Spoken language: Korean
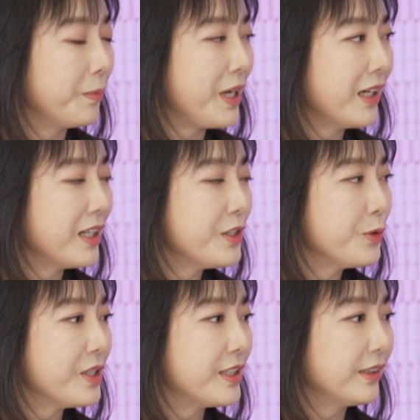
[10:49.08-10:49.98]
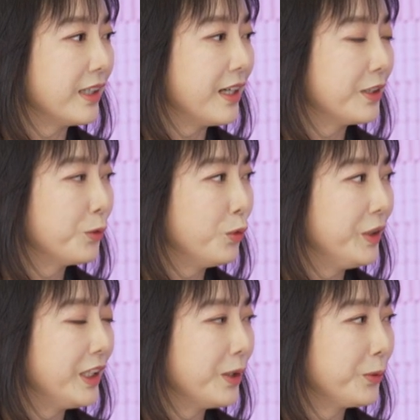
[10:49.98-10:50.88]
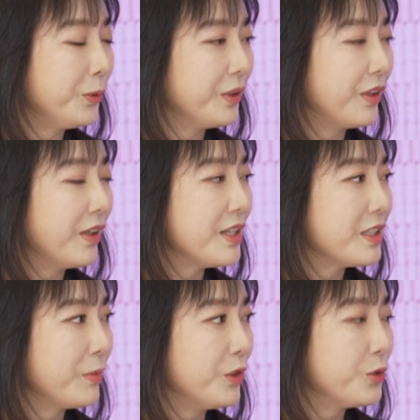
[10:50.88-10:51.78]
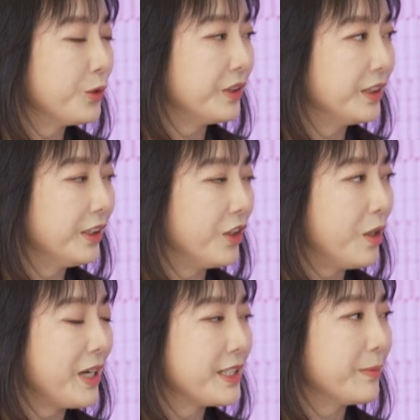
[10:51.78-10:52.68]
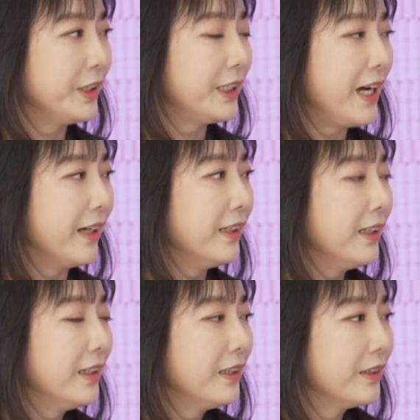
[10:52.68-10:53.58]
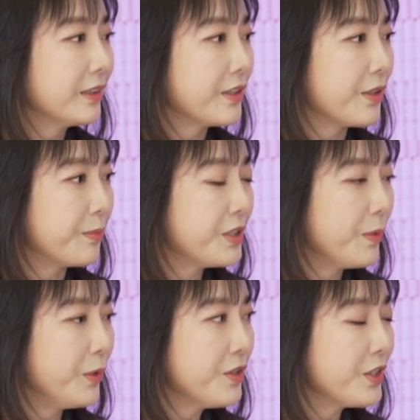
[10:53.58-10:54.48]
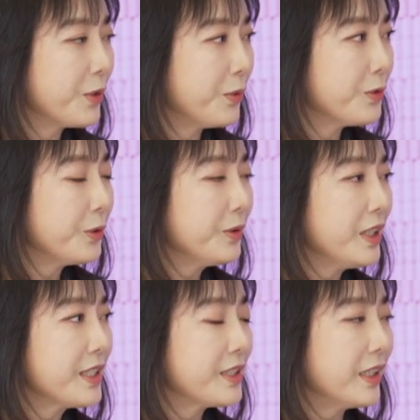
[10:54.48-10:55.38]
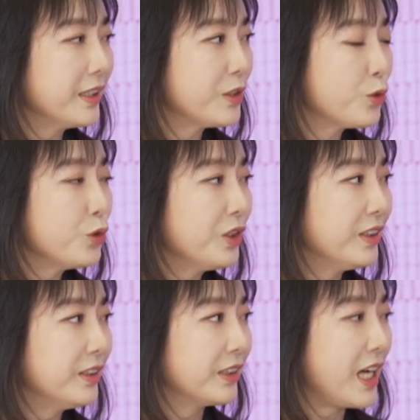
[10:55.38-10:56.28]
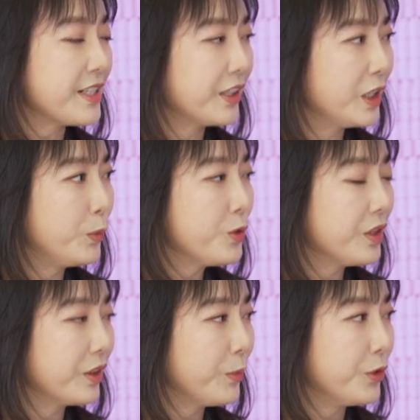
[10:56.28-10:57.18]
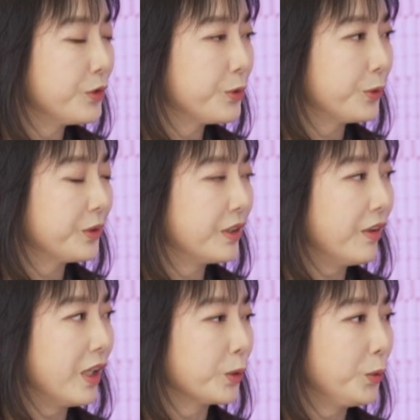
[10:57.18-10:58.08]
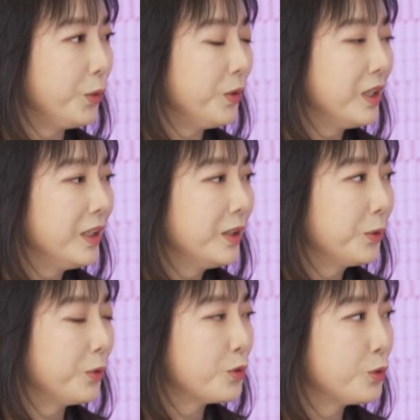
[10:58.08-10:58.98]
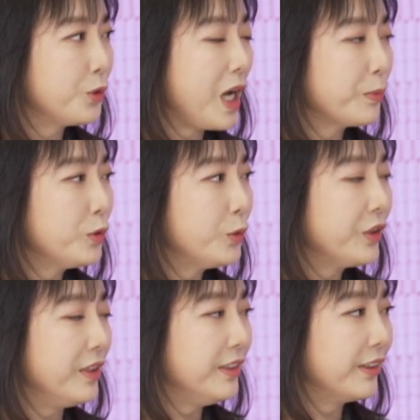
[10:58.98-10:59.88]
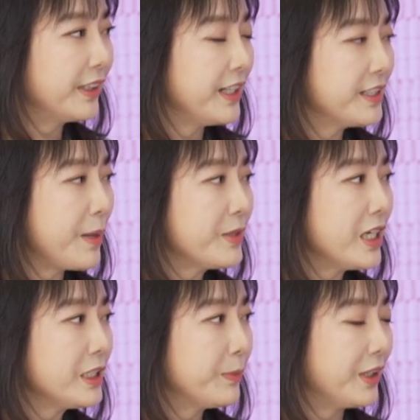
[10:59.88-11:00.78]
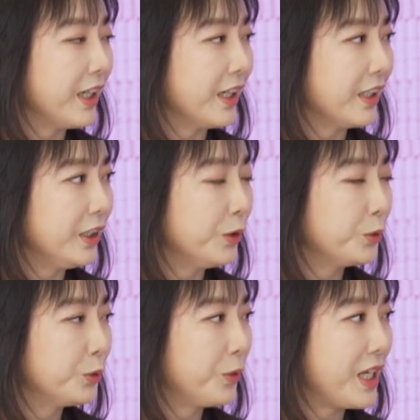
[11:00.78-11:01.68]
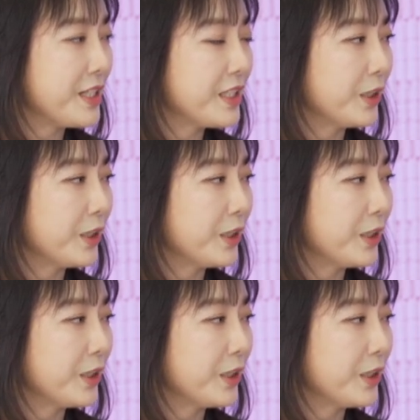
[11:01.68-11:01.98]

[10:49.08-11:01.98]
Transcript: 파악할 수 있을까를 고민하고 여러 가지 변수들을 넣어봤습니다. 그래서 첫 번째로 초등학생 수는 가장 기본적인 변수로 들어가고 또 주 학부모 연령대인 3, 40대 인구도 같이